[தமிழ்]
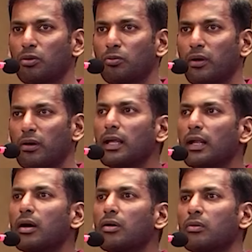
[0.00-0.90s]
உட்பட
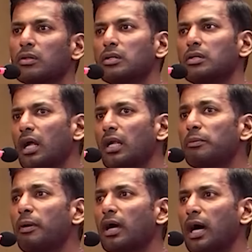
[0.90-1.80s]
எல்லாரும் வந்து
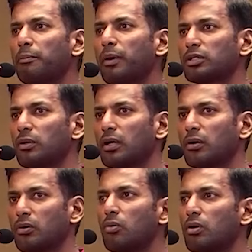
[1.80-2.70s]
கண்டிப்பாக காப்பாற்றுவாங்க
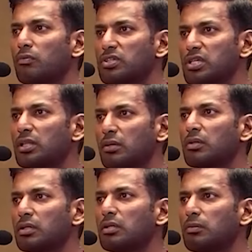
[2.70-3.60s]
ஒரு ஒரு விஷயத்தை
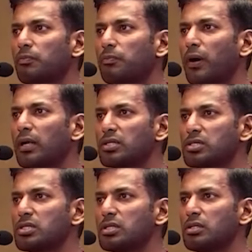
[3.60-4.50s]
வந்து
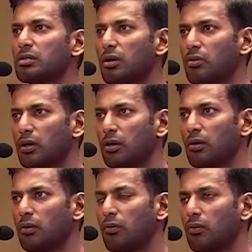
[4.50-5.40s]
படித்து அவங்க
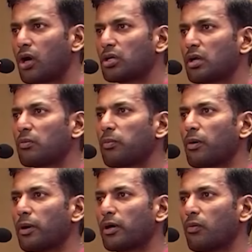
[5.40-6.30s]
டாக்டர்
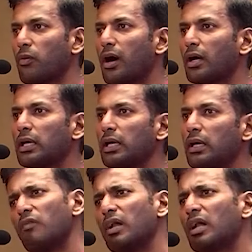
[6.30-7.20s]
பட்டம் வாங்கி
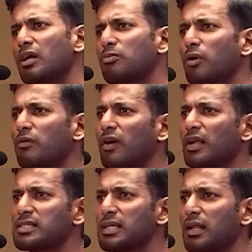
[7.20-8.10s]
வெளிநாடு போய்
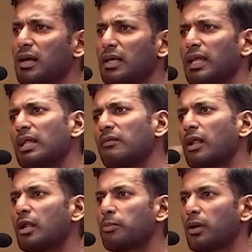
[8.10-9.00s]
வேலை செய்யலாம் என்ன
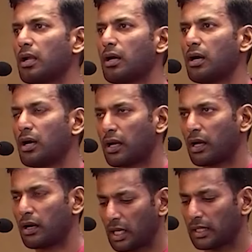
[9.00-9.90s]
வேணாலும் பண்ணலாம்
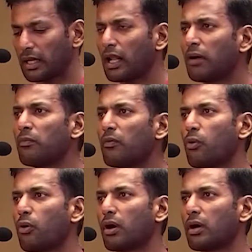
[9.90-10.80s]
ஆனால் அதெல்லாம்
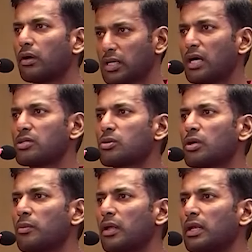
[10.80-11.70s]
போக சார்
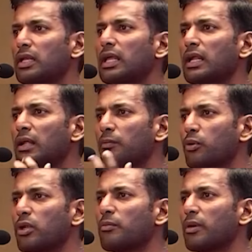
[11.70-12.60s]
சொன்ன மாதிரி நீ என்ன
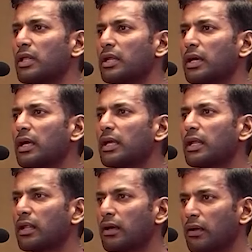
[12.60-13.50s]
புண்ணியம் பண்ணியிருக்க
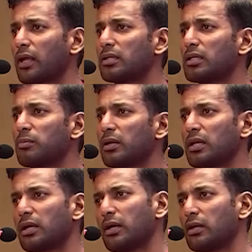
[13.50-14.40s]
என்ன கெடுதல்
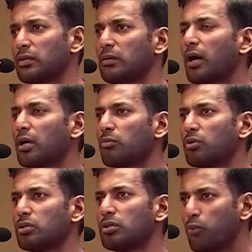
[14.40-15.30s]
பண்ணியிருக்கன்றது
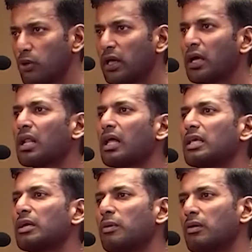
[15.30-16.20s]
பார்க்கும்போது புண்ணியங்கள்
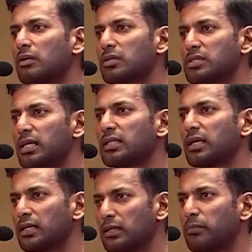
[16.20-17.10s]
அதிகமாக வந்து
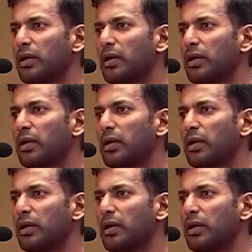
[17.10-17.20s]
சேர்த்துக்கிறது